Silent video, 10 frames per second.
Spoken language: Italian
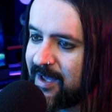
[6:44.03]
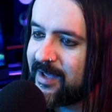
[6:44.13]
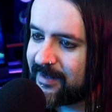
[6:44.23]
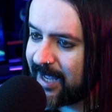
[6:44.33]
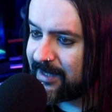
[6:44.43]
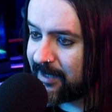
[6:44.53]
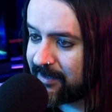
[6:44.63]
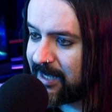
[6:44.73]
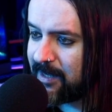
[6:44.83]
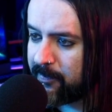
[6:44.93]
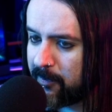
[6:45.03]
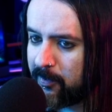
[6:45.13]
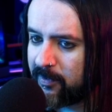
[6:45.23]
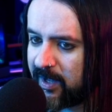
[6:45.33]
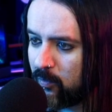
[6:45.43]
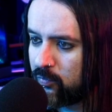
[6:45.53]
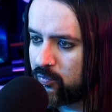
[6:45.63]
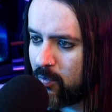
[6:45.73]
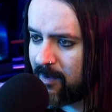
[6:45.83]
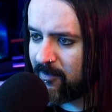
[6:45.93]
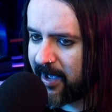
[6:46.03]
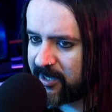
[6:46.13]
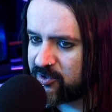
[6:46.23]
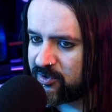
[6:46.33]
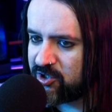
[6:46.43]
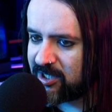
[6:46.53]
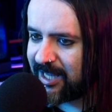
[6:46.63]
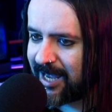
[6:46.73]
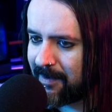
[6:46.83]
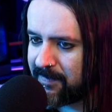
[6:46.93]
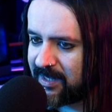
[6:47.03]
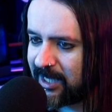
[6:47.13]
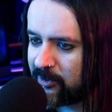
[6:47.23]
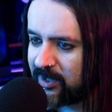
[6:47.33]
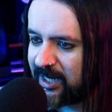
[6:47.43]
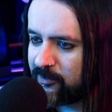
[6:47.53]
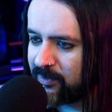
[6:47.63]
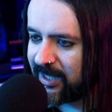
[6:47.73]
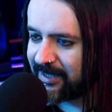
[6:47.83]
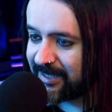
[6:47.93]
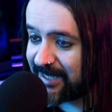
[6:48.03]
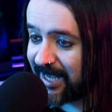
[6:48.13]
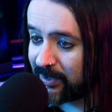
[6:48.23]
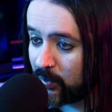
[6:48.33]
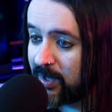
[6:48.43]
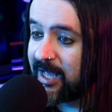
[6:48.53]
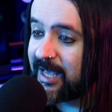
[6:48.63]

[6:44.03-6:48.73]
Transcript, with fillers: Deck 13 propone un nuovo action GDR ambientato tra le dune del deserto